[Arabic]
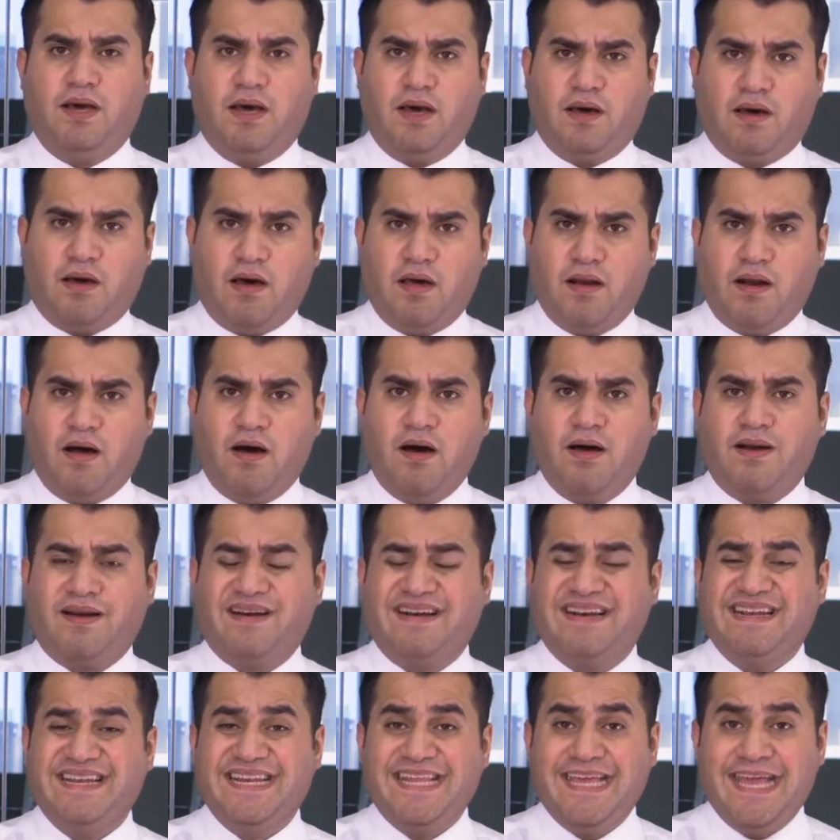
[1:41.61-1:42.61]
قرار
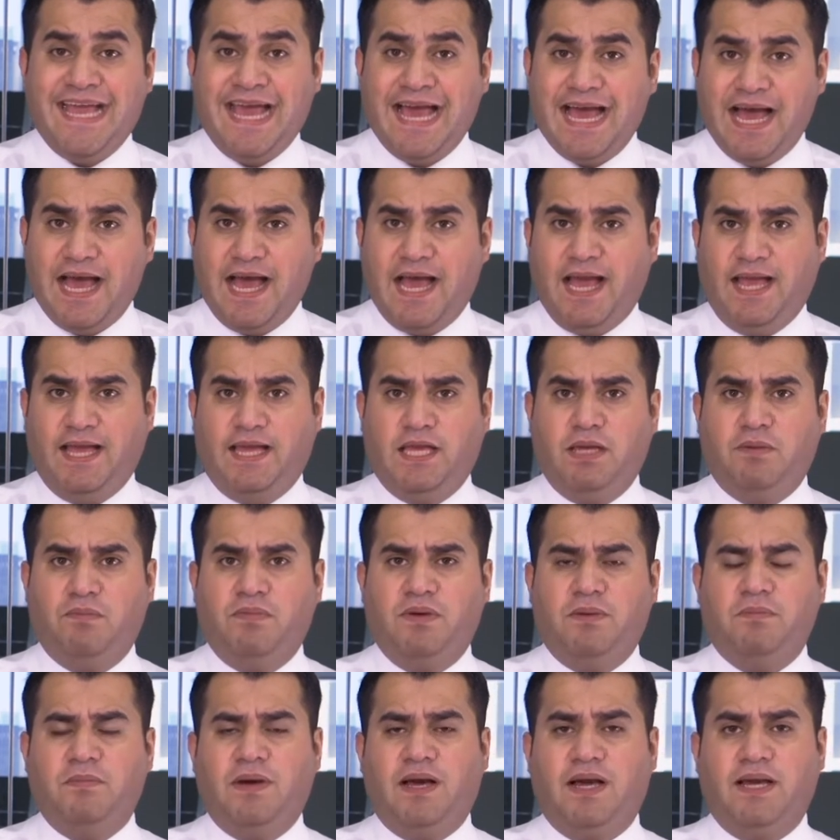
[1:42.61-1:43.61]
نهائي
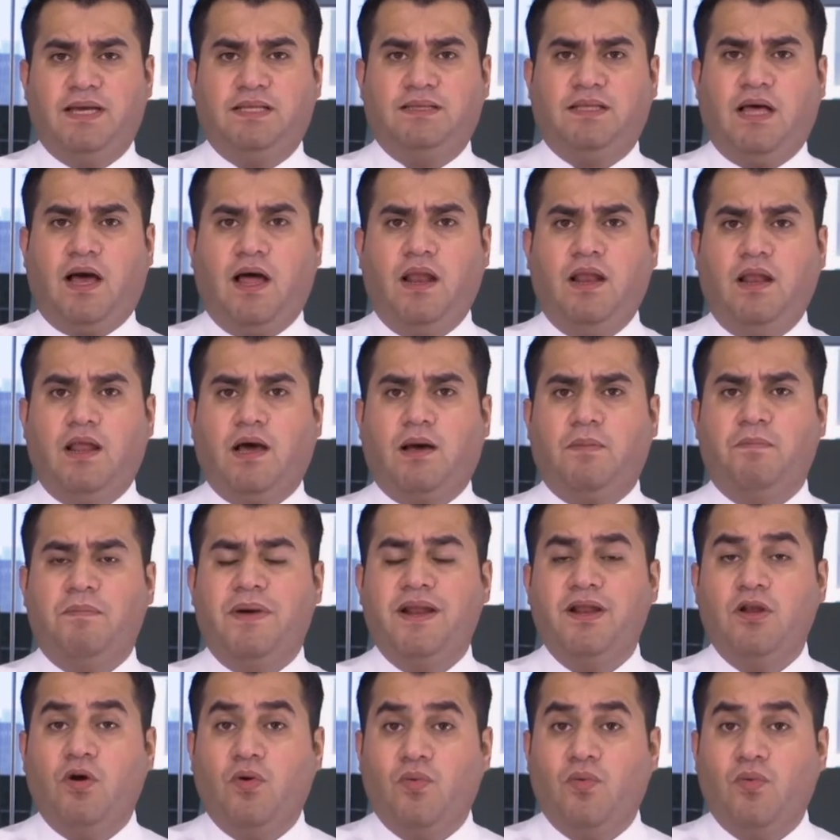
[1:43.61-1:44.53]
بما يتعلق من